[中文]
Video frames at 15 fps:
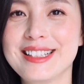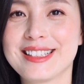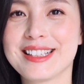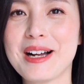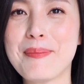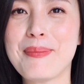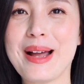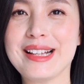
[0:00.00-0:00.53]

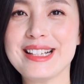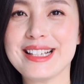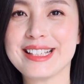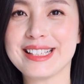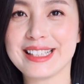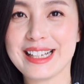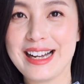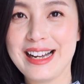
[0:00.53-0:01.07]
整个版
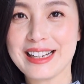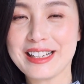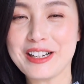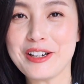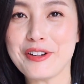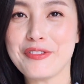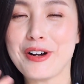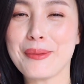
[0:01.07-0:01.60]
型啊，
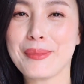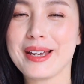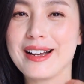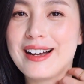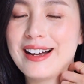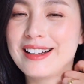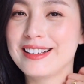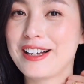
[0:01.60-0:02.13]
各个方
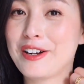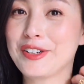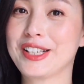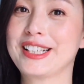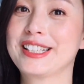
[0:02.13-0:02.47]
面啊，然后